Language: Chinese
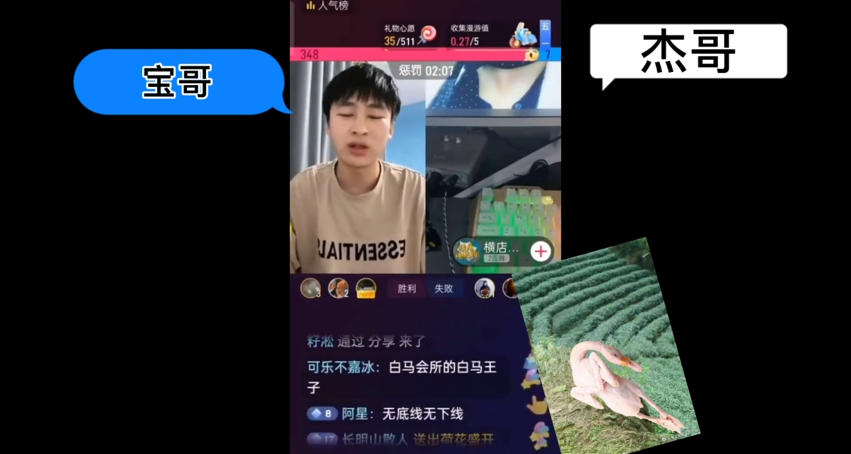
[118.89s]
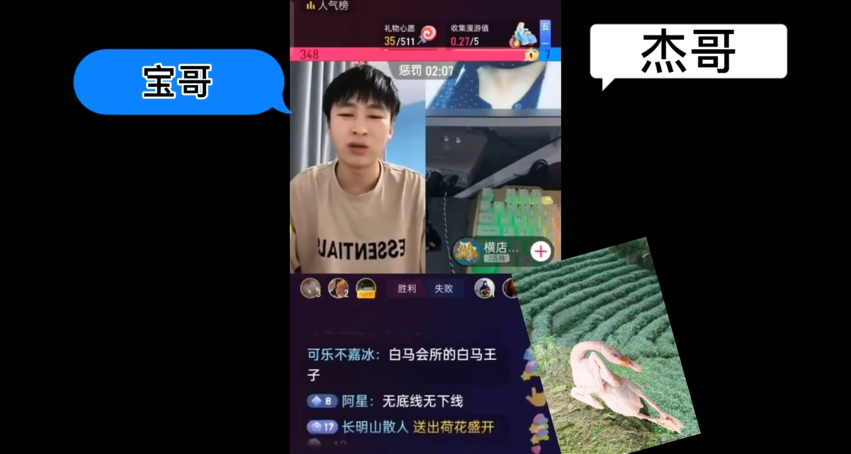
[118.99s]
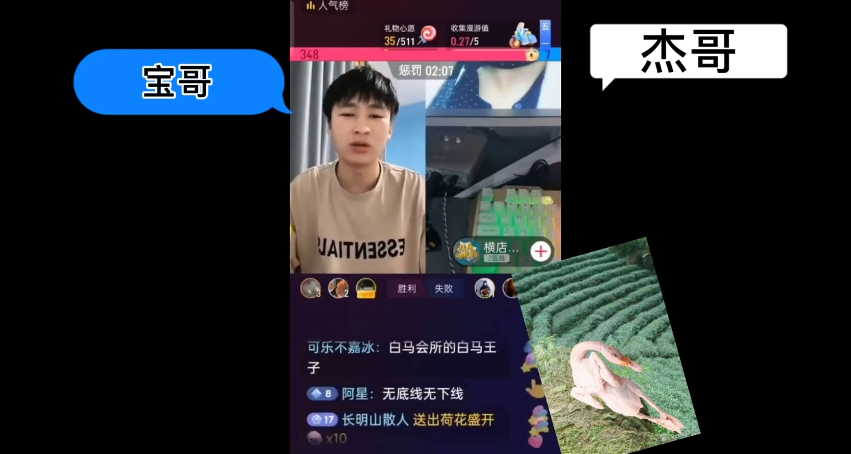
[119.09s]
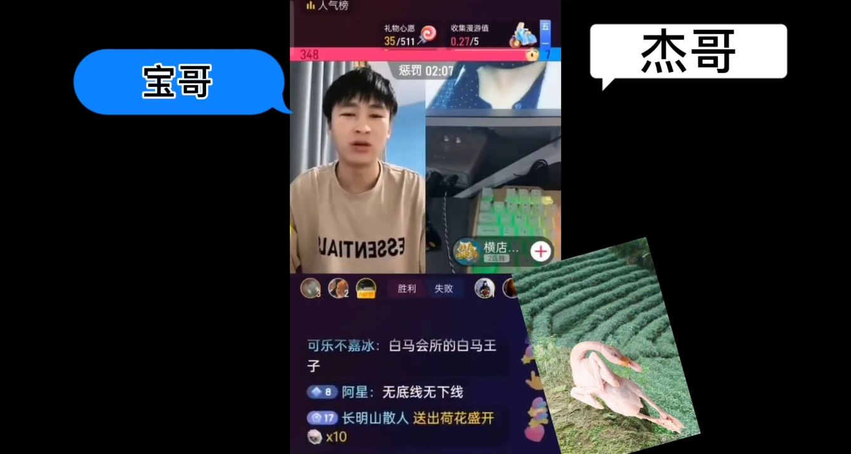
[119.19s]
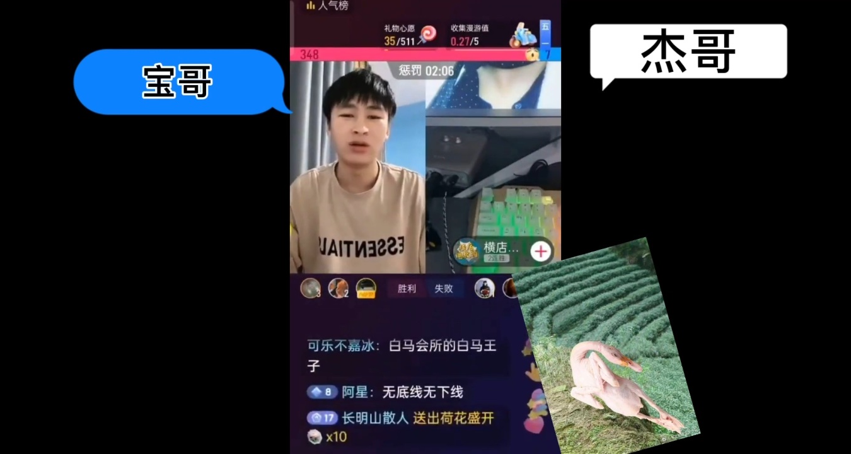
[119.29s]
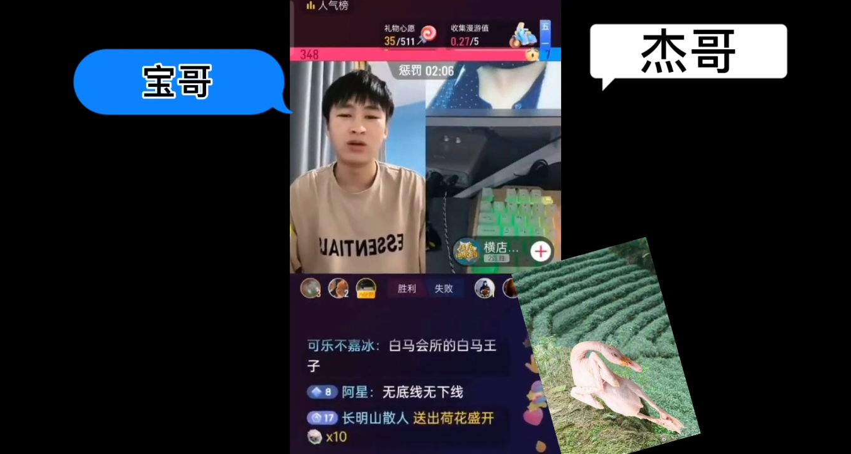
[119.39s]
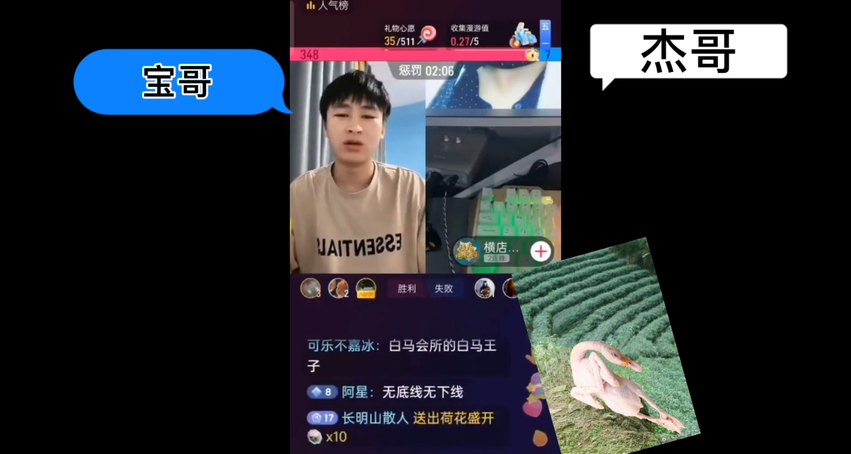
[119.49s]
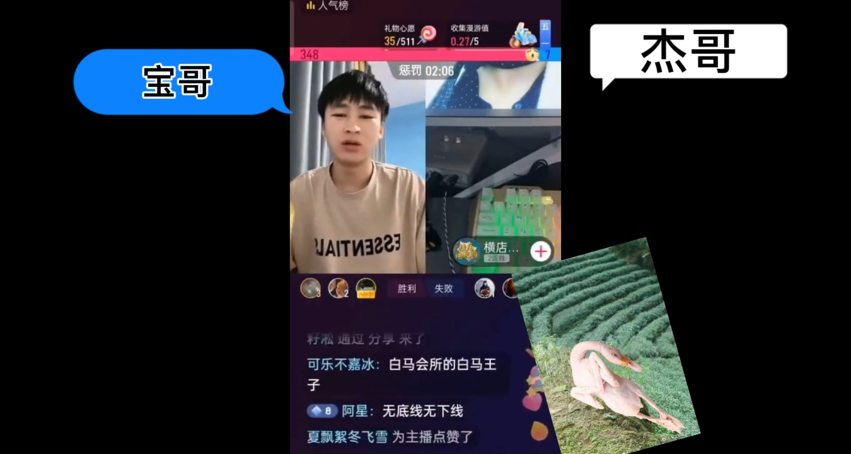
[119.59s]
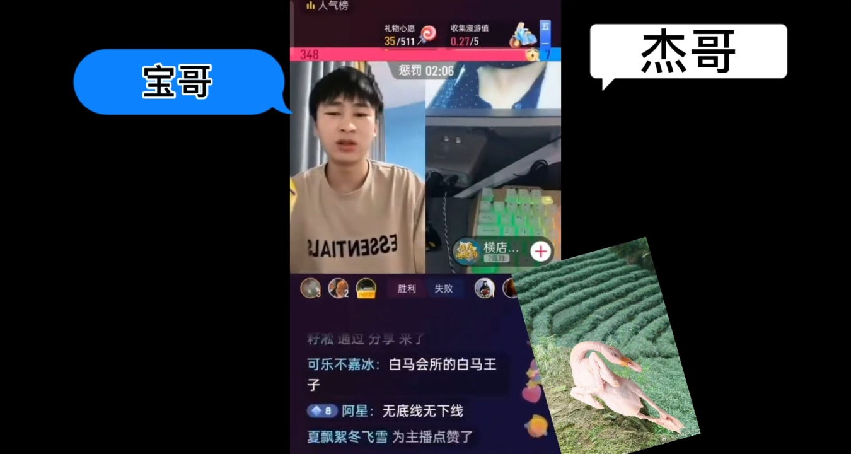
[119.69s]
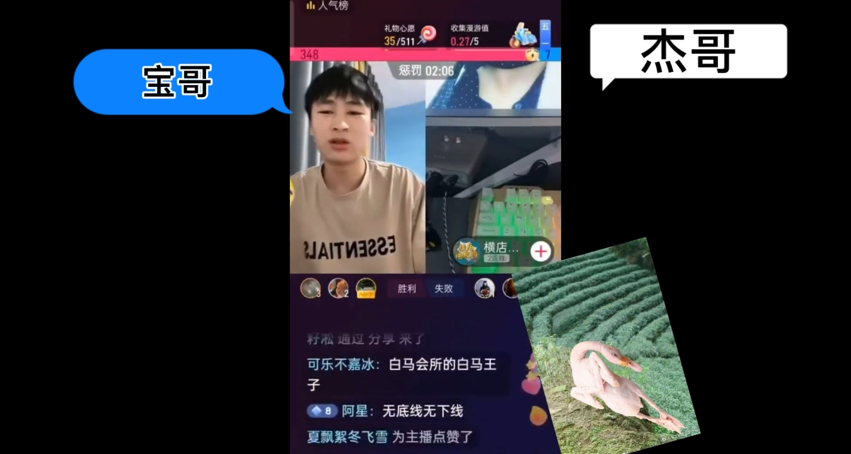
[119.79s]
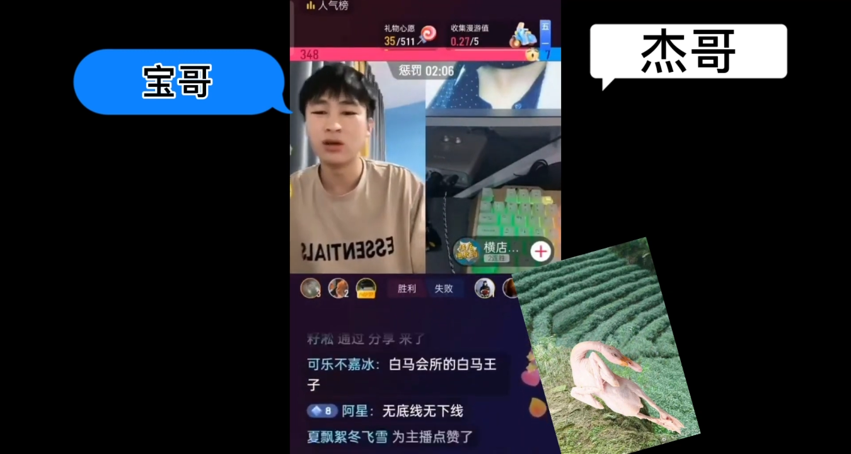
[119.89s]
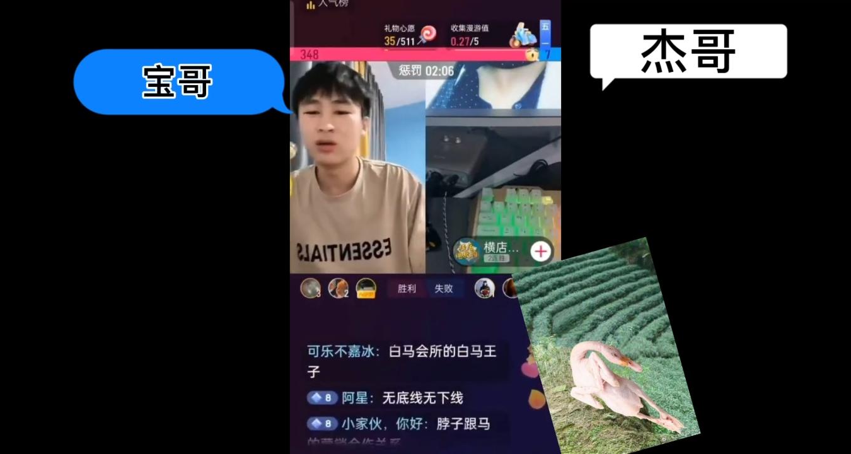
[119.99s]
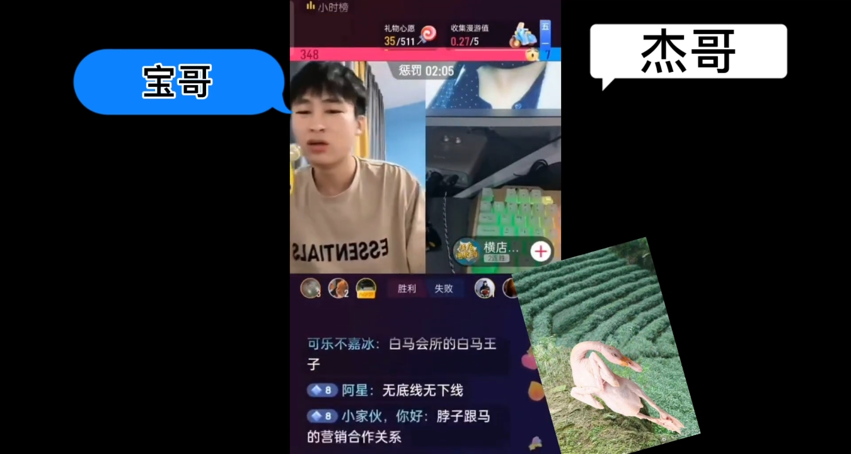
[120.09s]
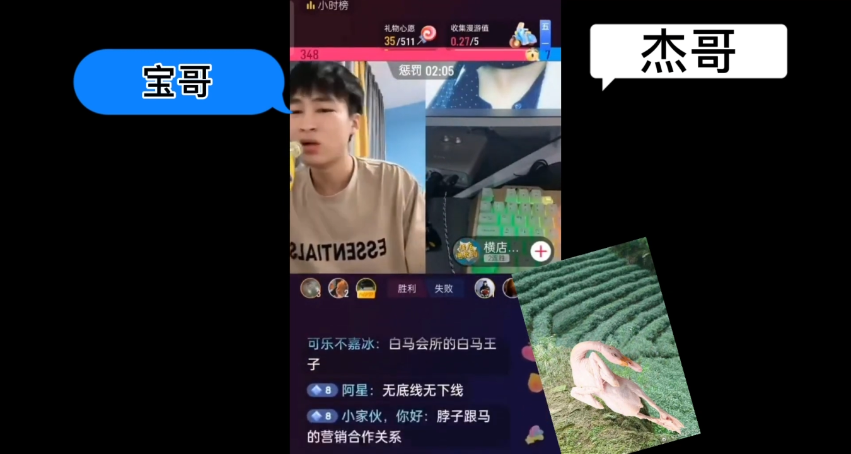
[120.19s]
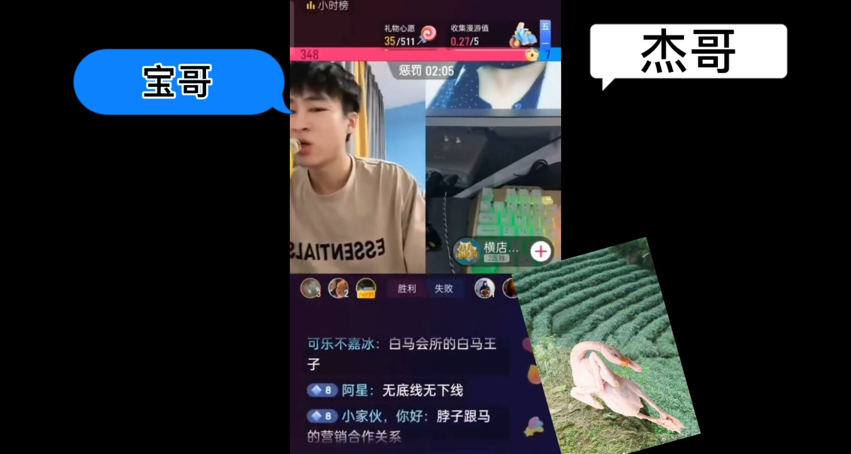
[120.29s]
真的好狗，真的狗。
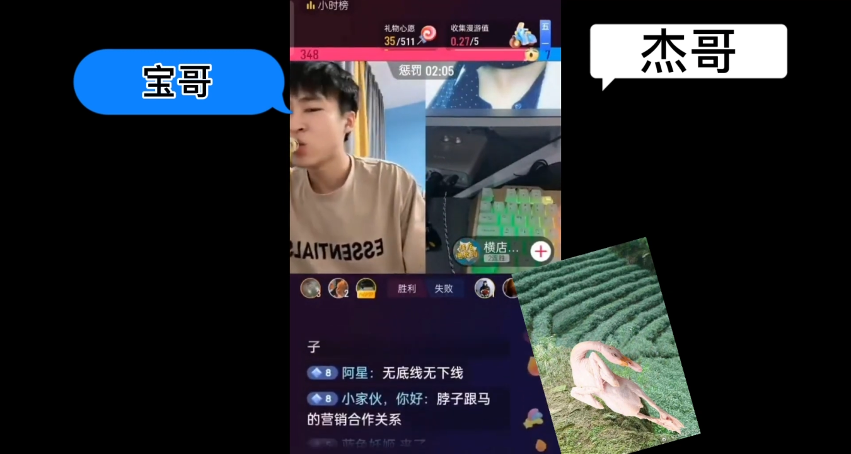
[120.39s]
